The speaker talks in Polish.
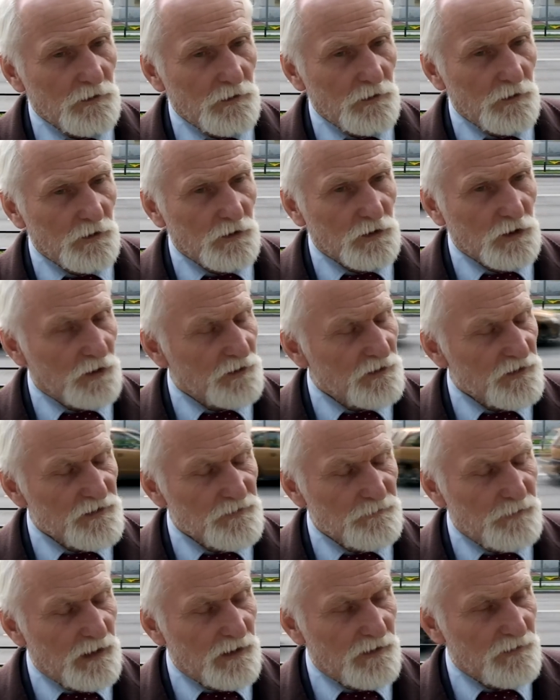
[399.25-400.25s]
I to
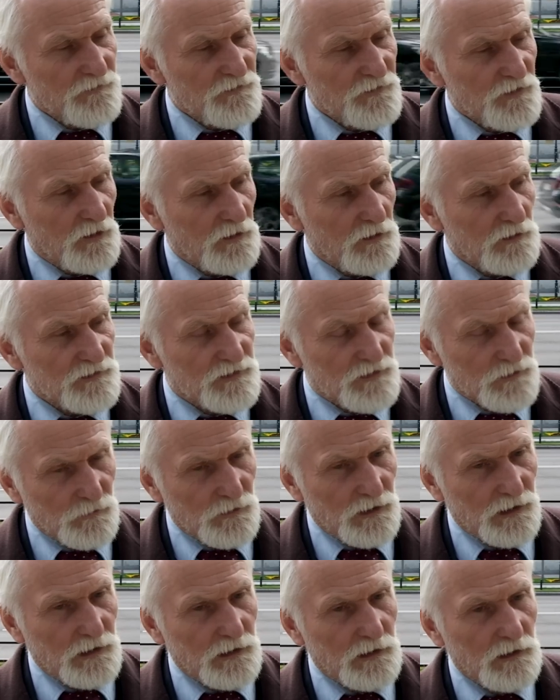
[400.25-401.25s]
jest bardzo
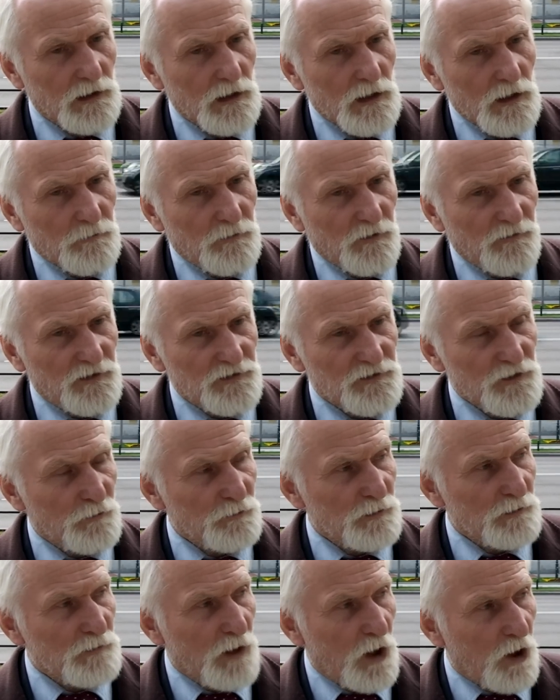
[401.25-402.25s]
zły,
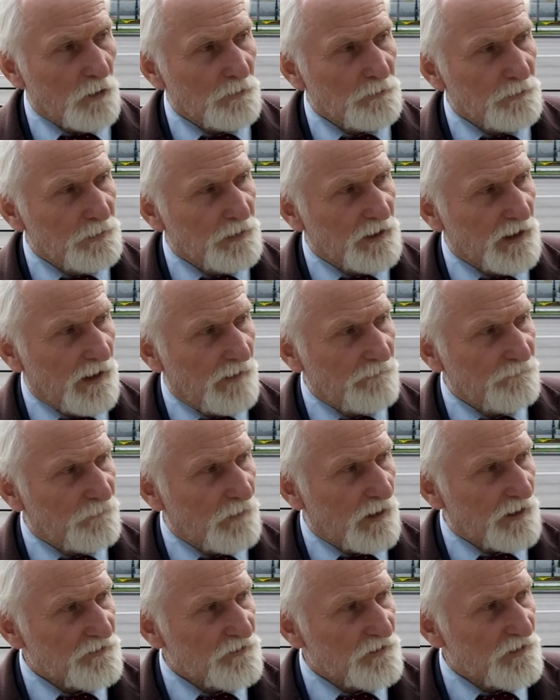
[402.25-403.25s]
powiedziałbym, objaw
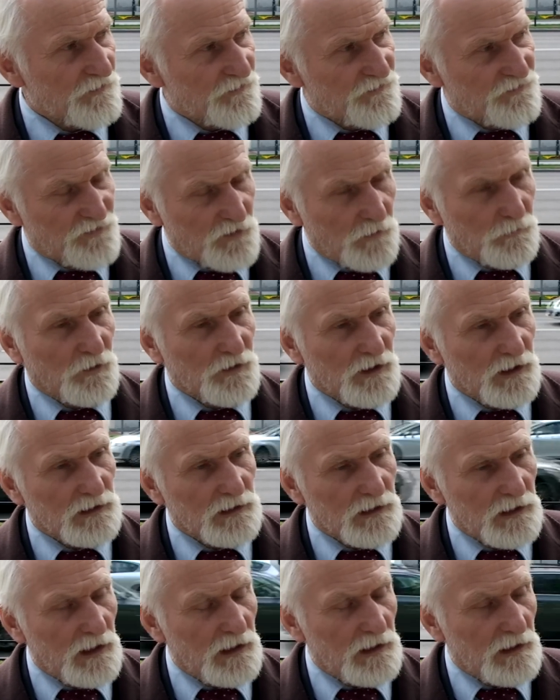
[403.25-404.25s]
właśnie
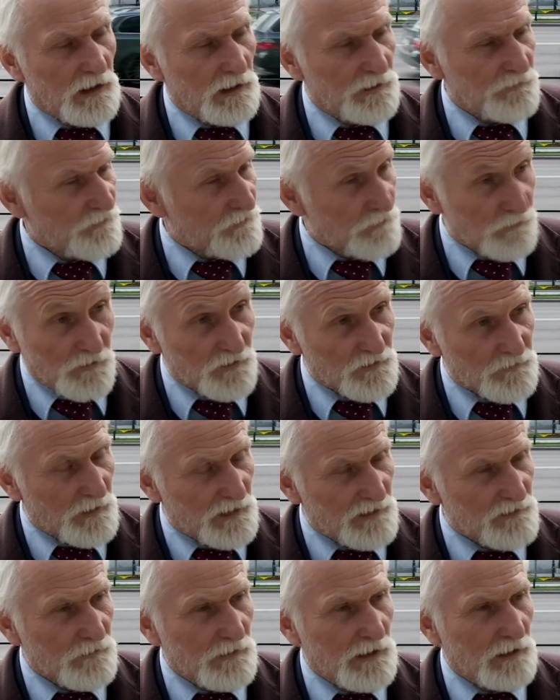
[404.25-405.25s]
zobojętnienia, już mówiąc
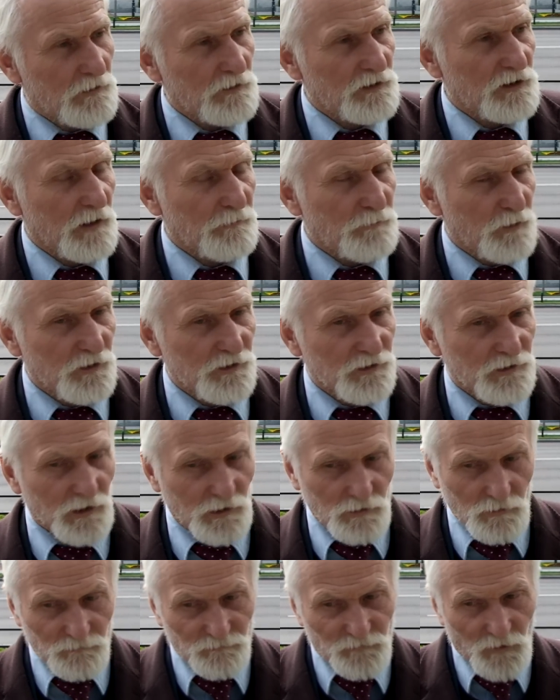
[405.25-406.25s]
bardzo łagodnie,
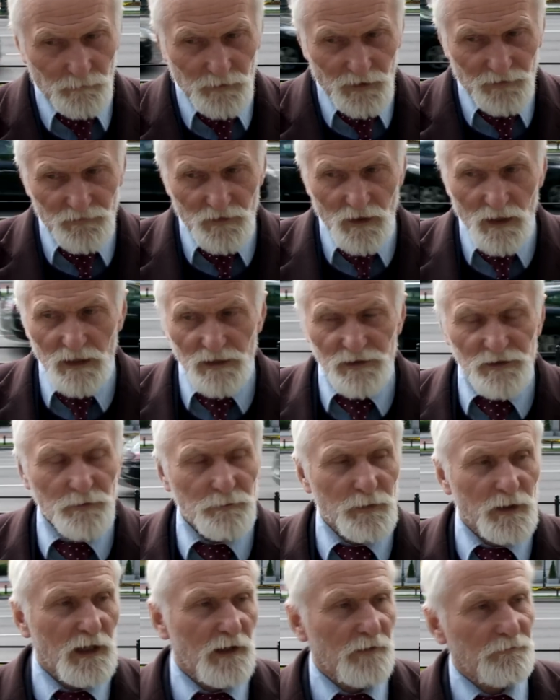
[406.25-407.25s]
polityków wobec
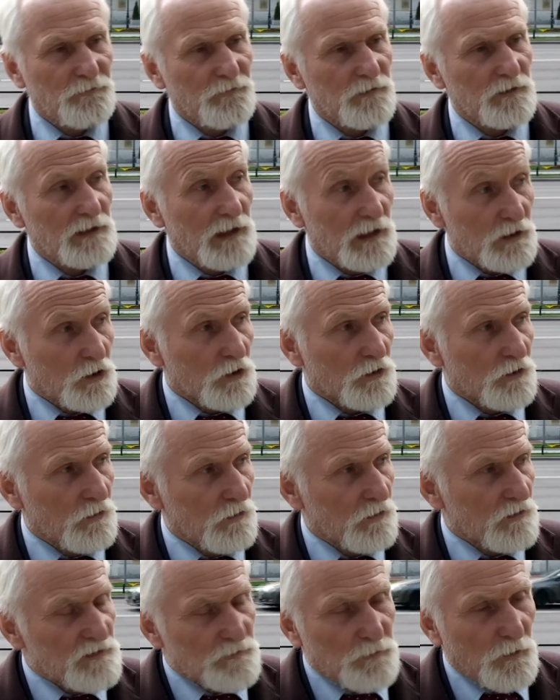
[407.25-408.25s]
spraw
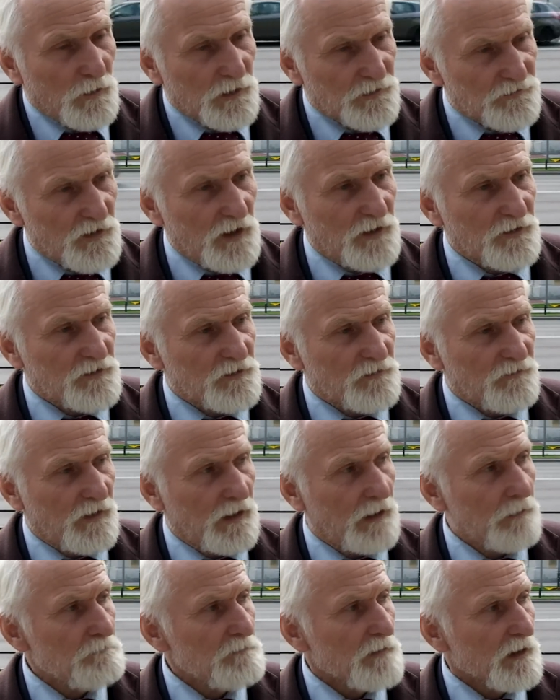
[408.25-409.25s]
narodu,
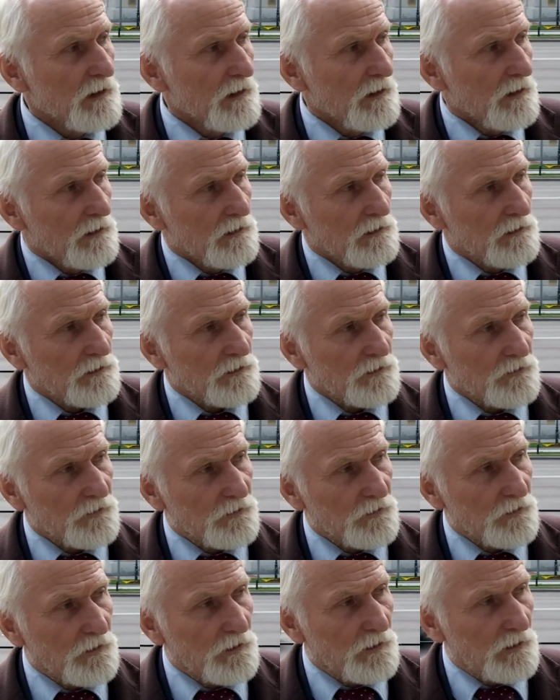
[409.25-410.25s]
społeczeństwa
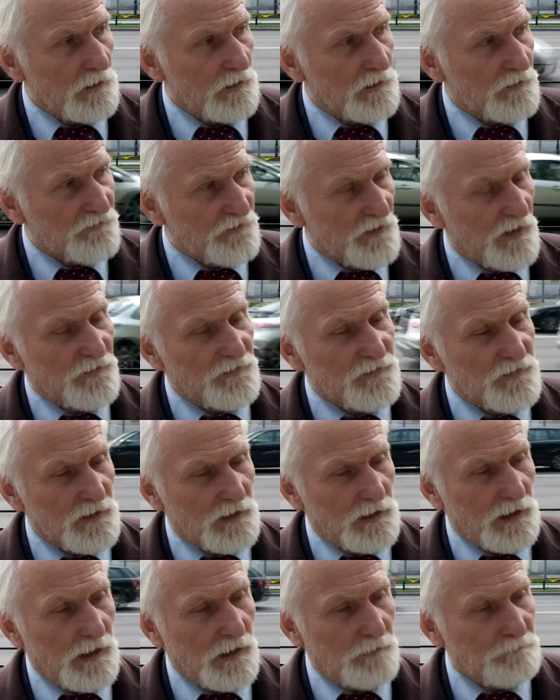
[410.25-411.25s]
i czas
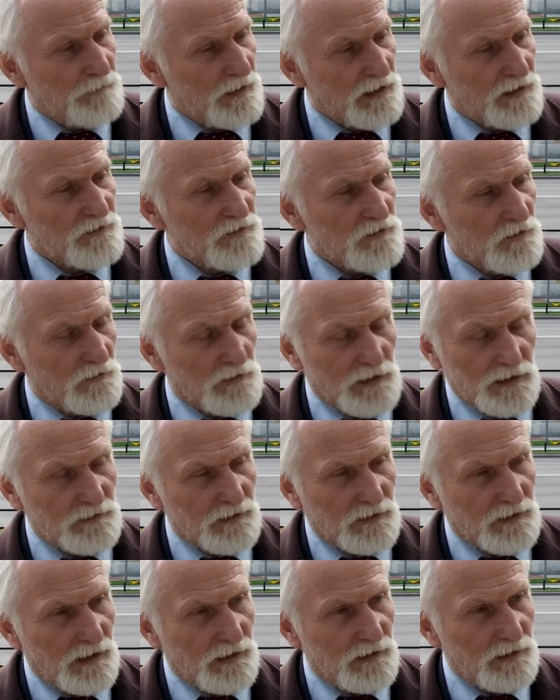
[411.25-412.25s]
na bardzo
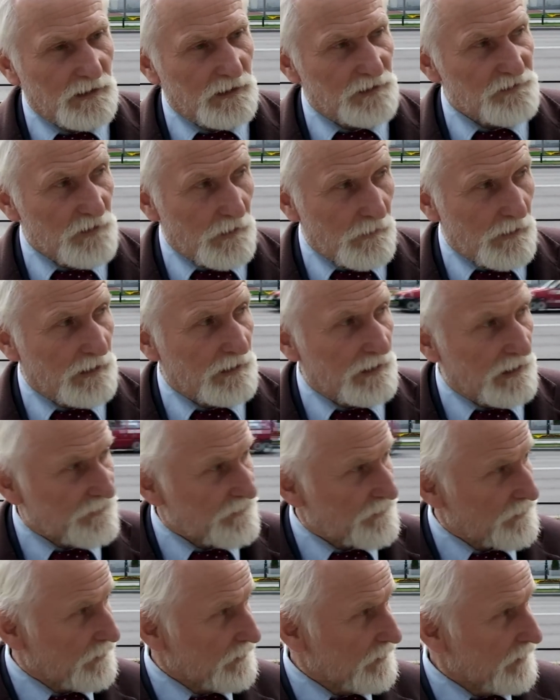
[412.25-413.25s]
radykalne działania.
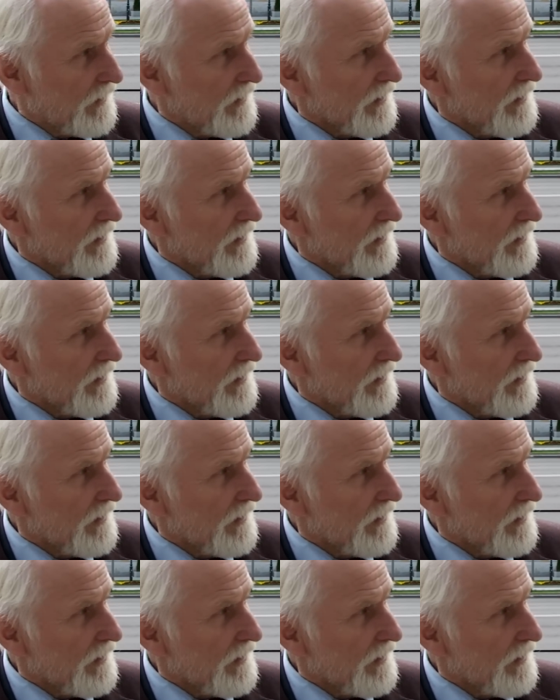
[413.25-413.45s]
Stąd